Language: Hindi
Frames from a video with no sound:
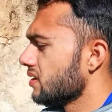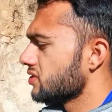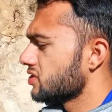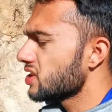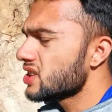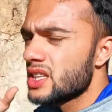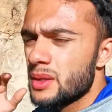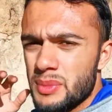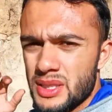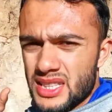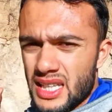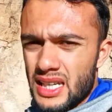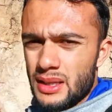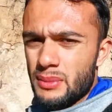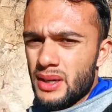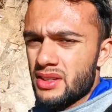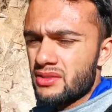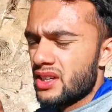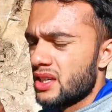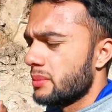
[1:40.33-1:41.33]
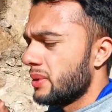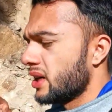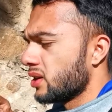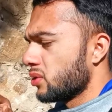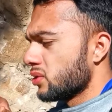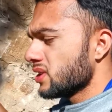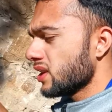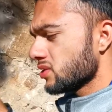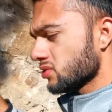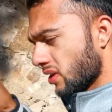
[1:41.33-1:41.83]
जितने भी तालिबान
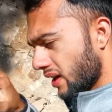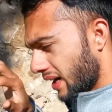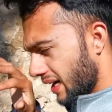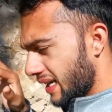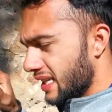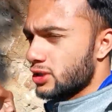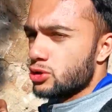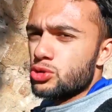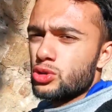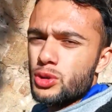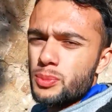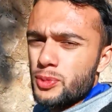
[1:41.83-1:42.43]
वालिबान होते जो गलत